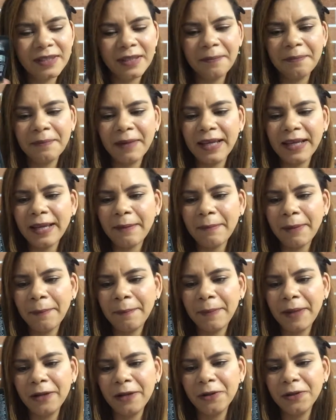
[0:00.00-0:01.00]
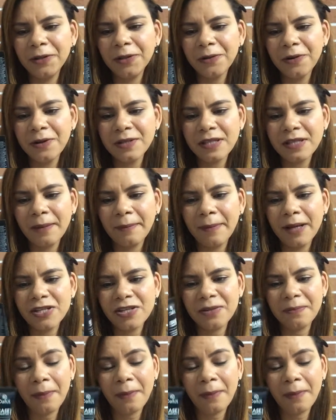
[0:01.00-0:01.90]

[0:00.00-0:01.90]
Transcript: também que é para pele oleosa, é uma base,